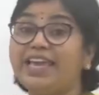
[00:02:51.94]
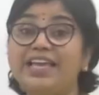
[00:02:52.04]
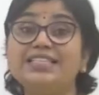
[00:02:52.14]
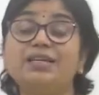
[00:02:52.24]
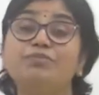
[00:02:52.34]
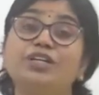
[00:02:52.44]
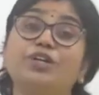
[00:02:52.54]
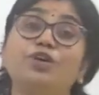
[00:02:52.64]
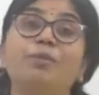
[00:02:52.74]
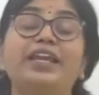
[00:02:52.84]
ఏ
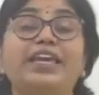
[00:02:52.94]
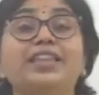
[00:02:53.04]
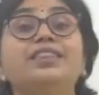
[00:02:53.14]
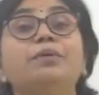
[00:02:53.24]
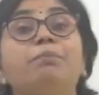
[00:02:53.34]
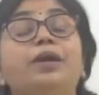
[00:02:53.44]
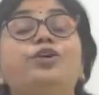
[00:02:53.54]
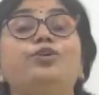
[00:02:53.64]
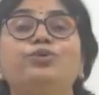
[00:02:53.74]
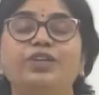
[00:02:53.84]
సబ్జెక్ట్లో మనకి ఎంత
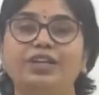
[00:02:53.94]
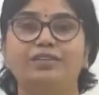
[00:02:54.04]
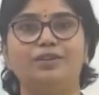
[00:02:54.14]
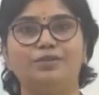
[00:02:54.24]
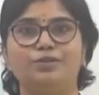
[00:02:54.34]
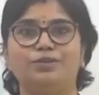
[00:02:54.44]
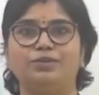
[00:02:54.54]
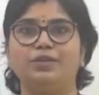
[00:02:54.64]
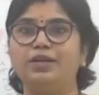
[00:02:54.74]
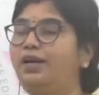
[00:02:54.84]
పట్టుంది అని తెలుస్తుంది